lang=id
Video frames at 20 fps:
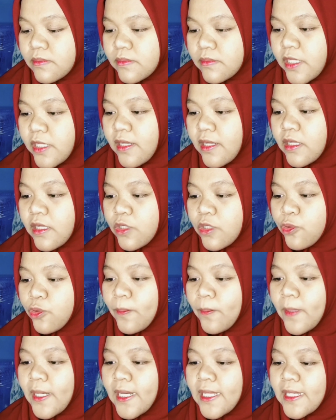ya
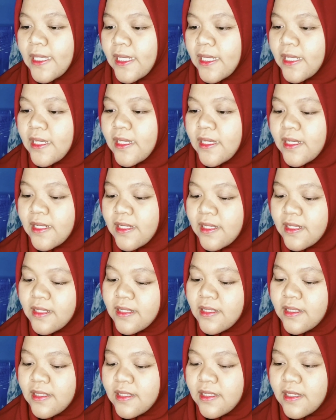lupa lagi
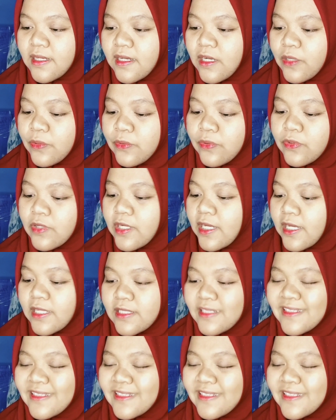aku nggak